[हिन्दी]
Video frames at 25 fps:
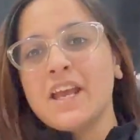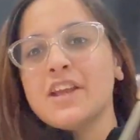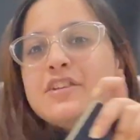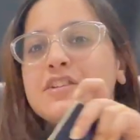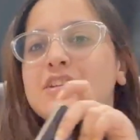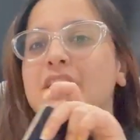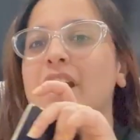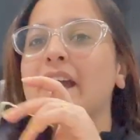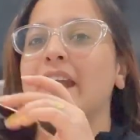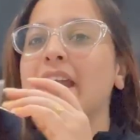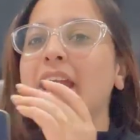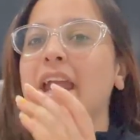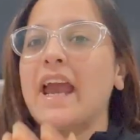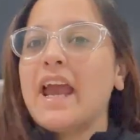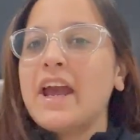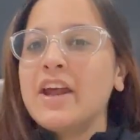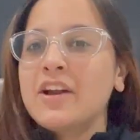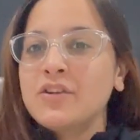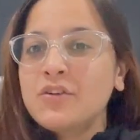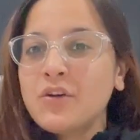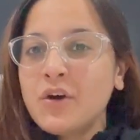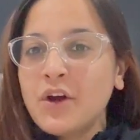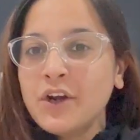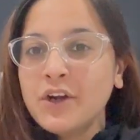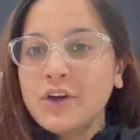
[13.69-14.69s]
चाहे
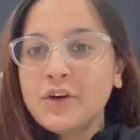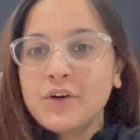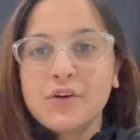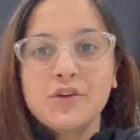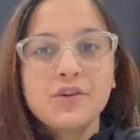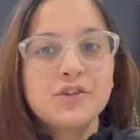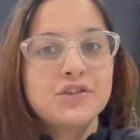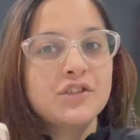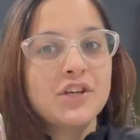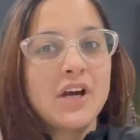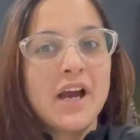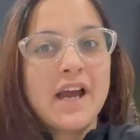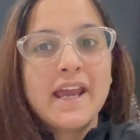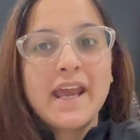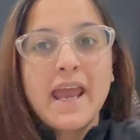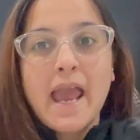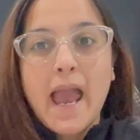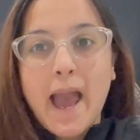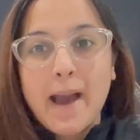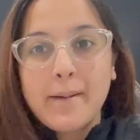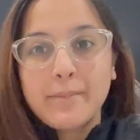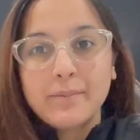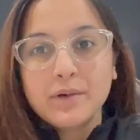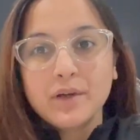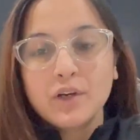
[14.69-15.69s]
एंड्रॉयड हो चाहे
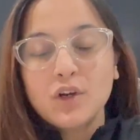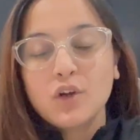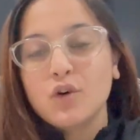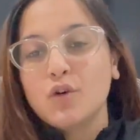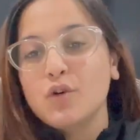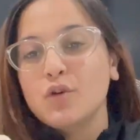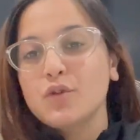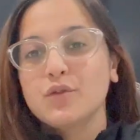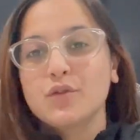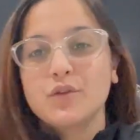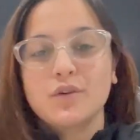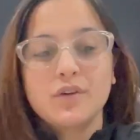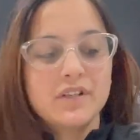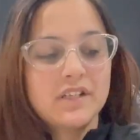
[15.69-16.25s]
एप्पल हो